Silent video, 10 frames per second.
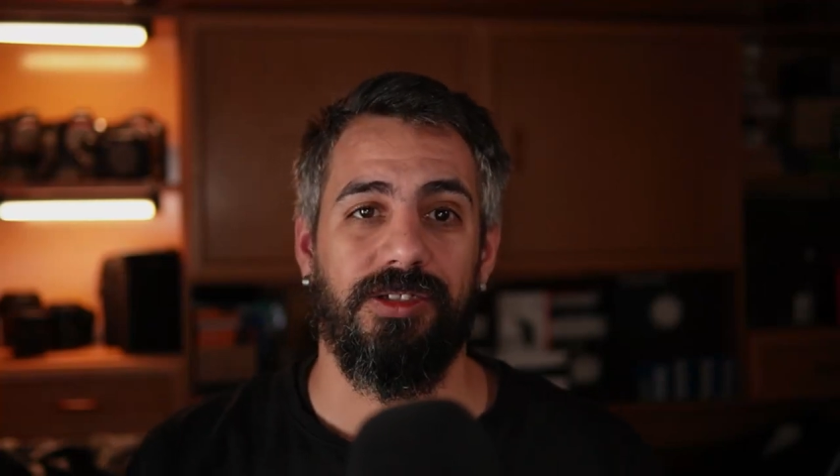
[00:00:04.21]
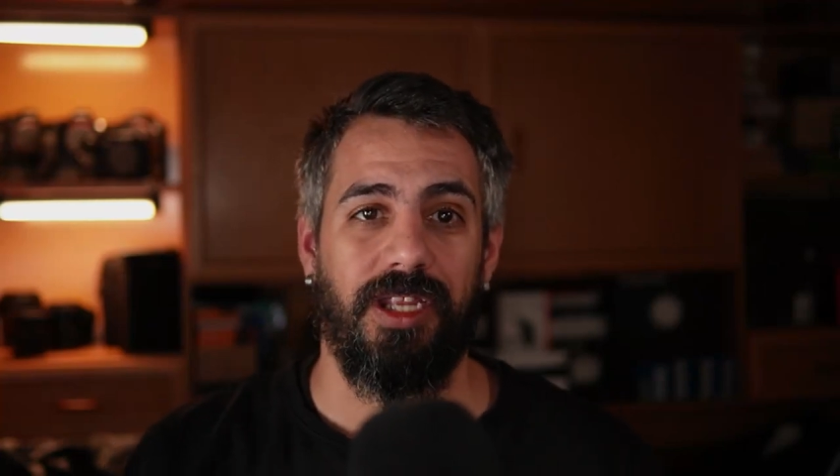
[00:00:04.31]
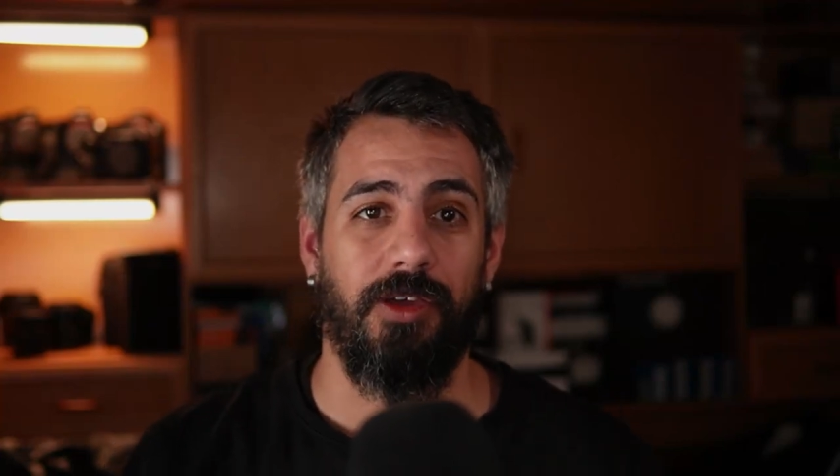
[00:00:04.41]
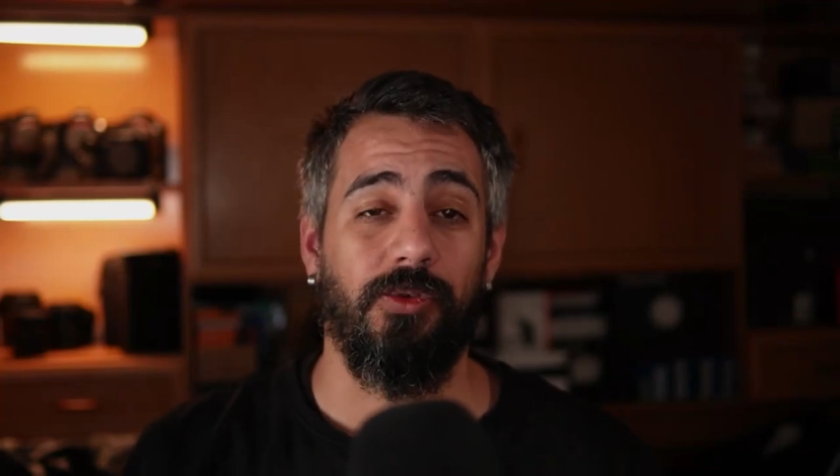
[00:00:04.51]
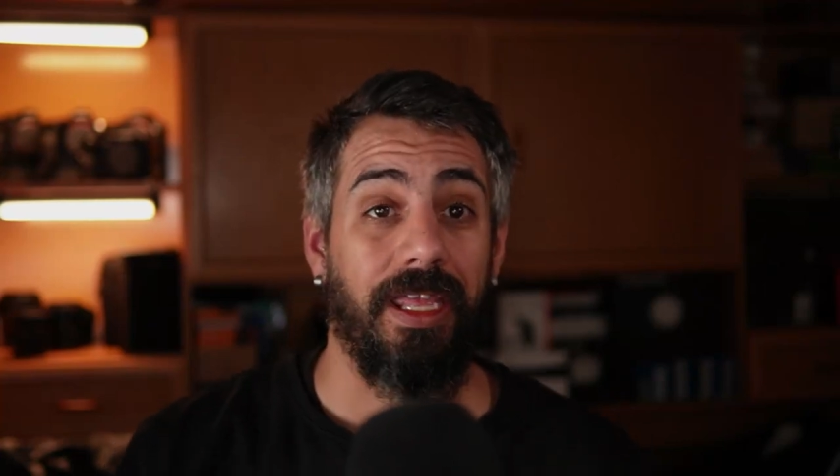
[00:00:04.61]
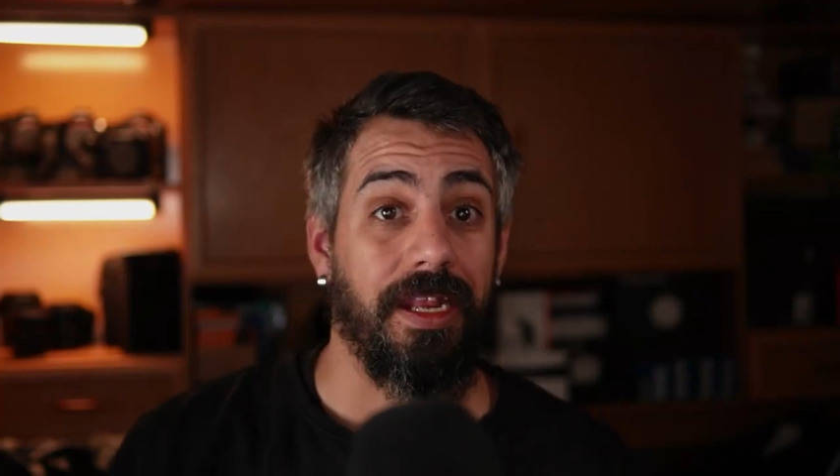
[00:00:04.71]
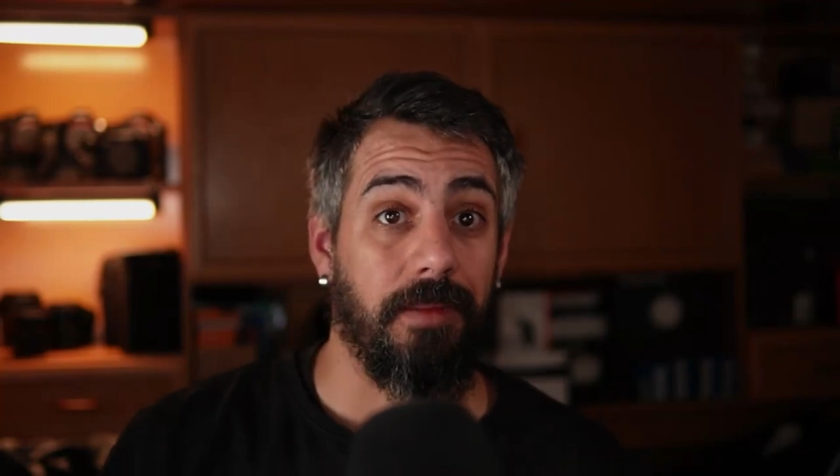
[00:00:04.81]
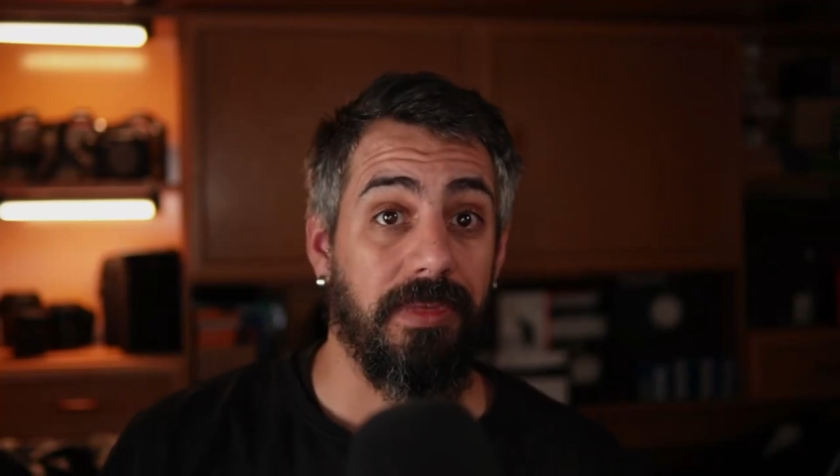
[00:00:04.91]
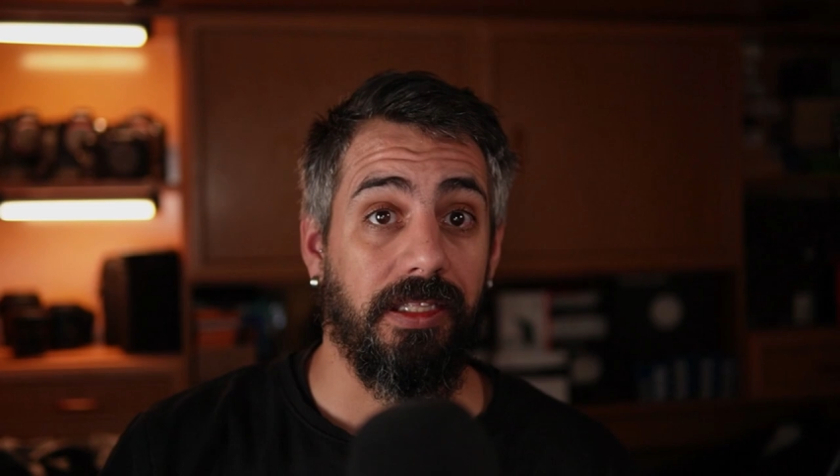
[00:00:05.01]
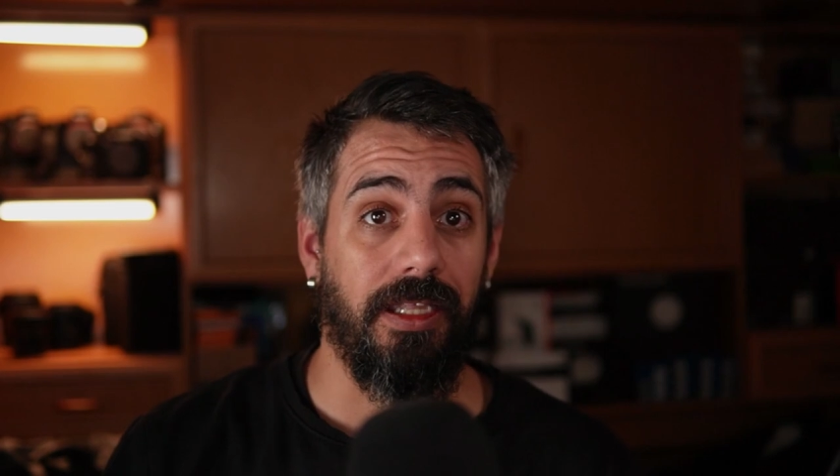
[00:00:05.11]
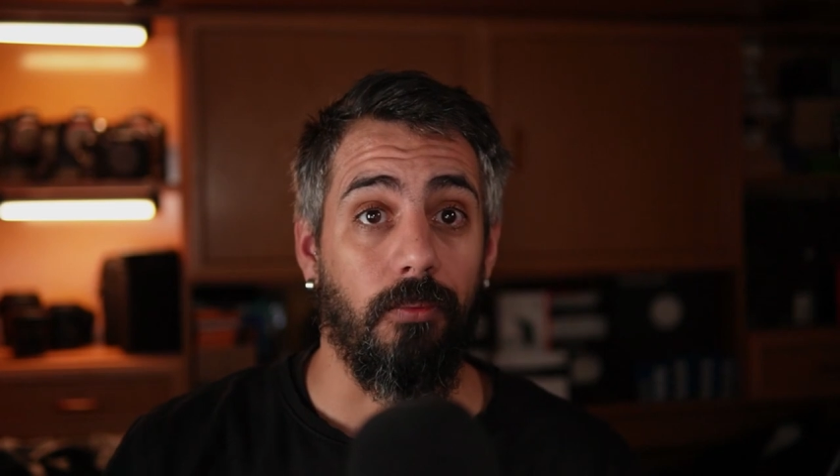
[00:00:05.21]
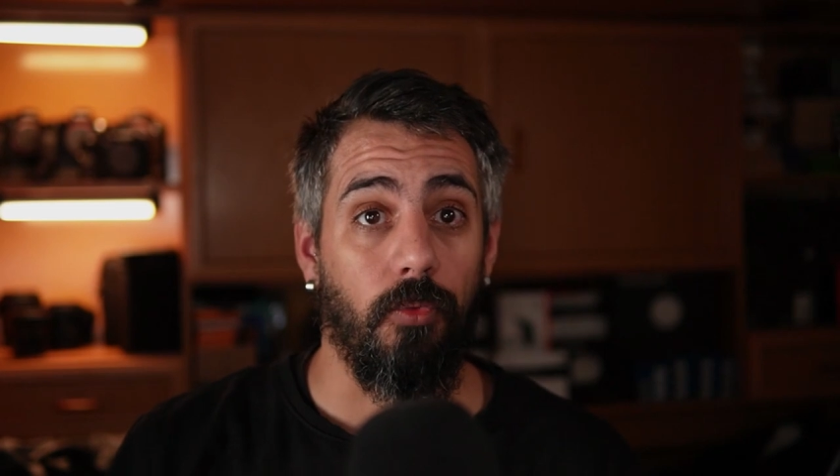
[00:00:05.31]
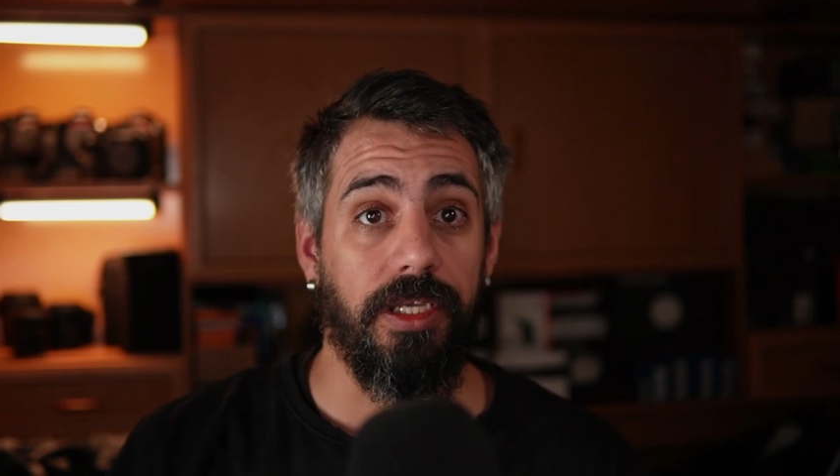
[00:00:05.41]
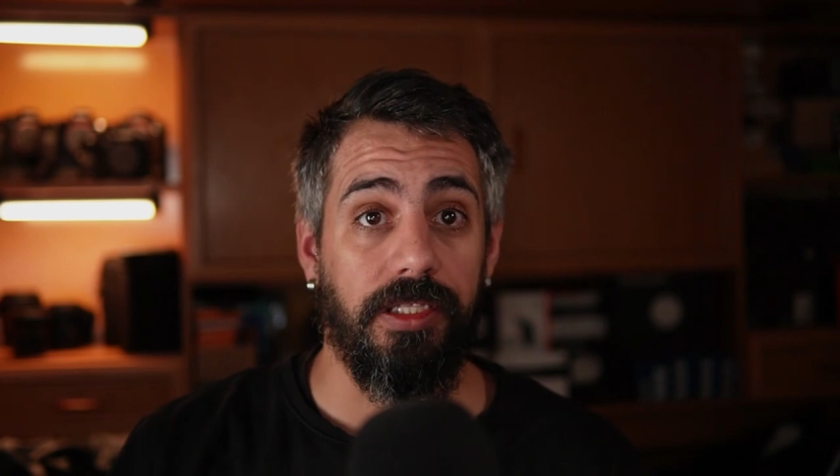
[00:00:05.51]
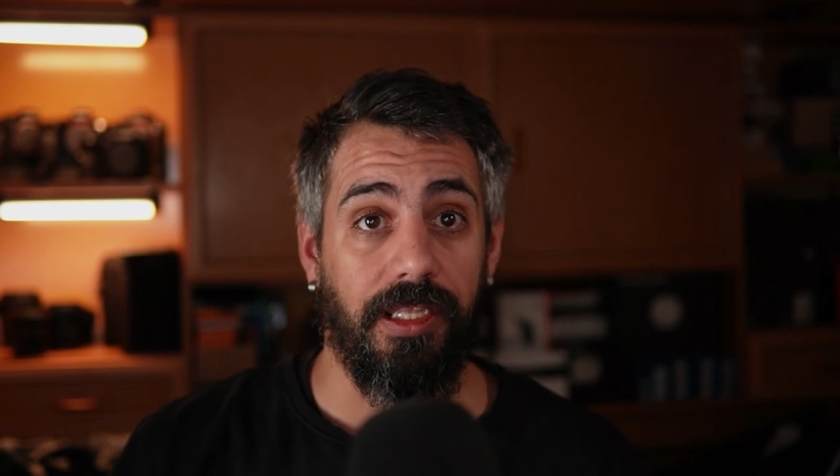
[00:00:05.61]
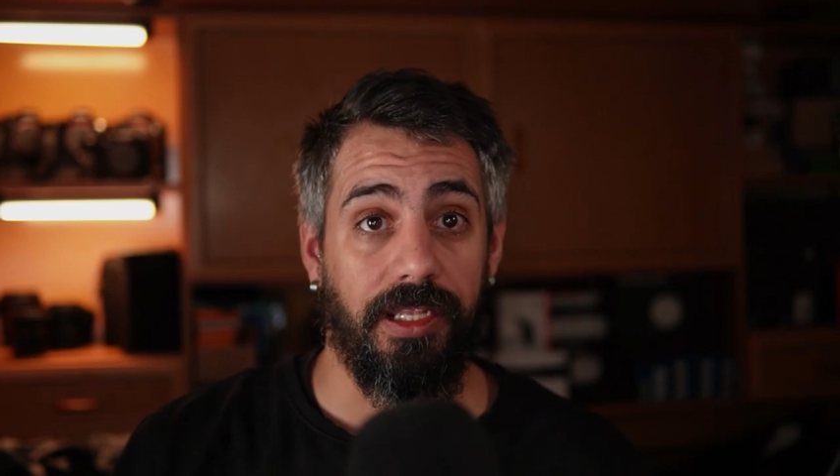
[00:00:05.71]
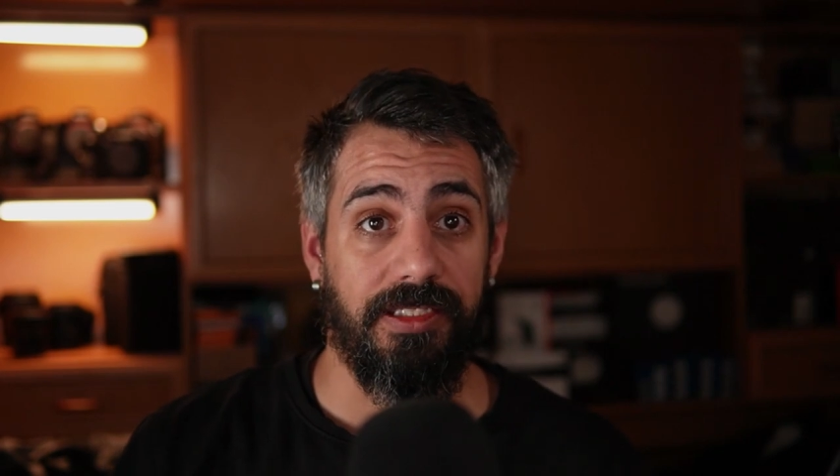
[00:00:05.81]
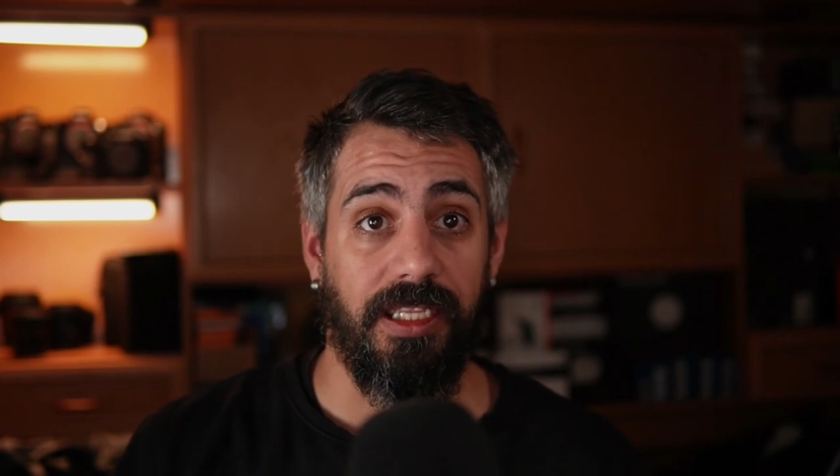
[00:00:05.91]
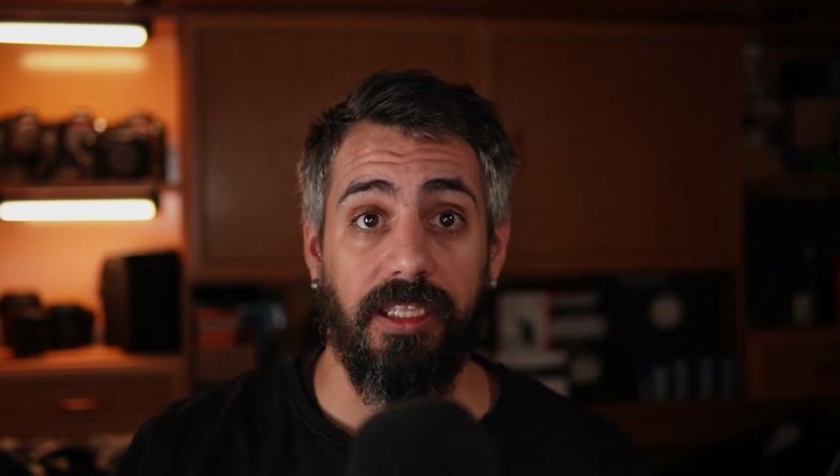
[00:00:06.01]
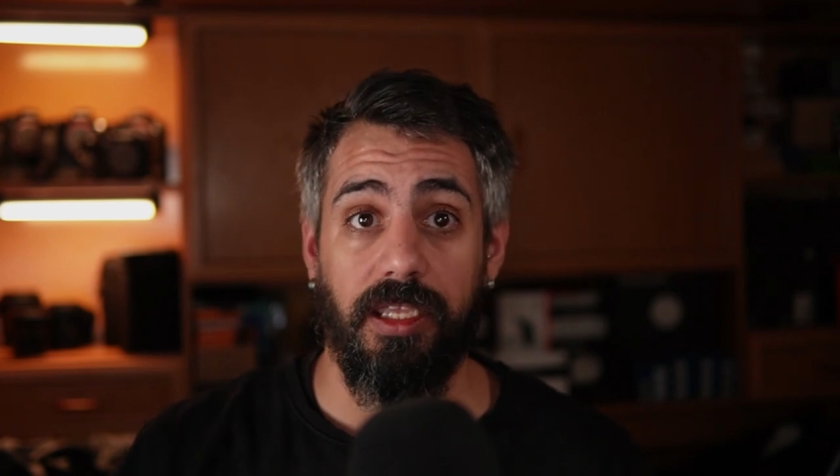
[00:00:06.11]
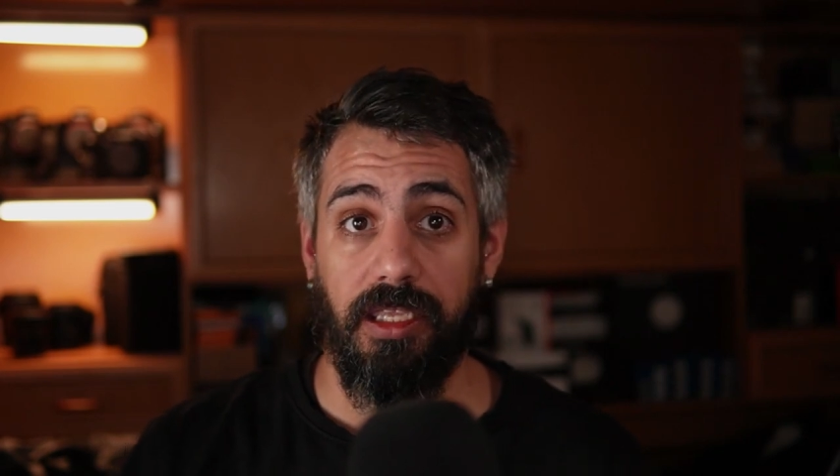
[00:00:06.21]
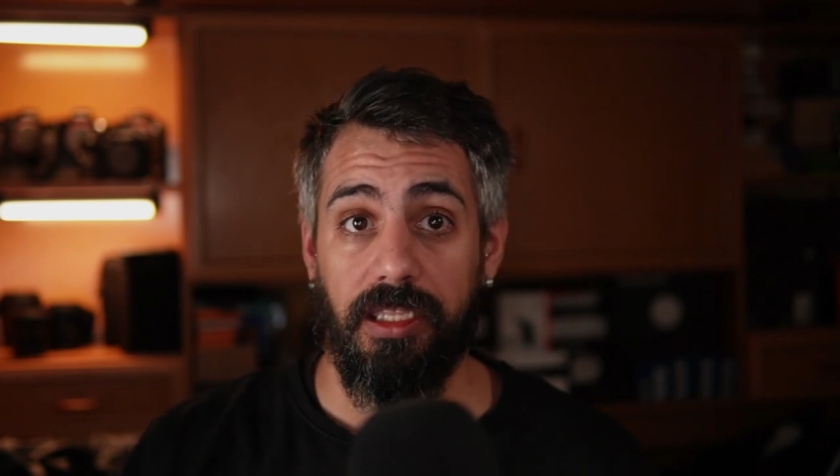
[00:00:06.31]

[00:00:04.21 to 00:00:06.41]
os traigo una herramienta muy interesante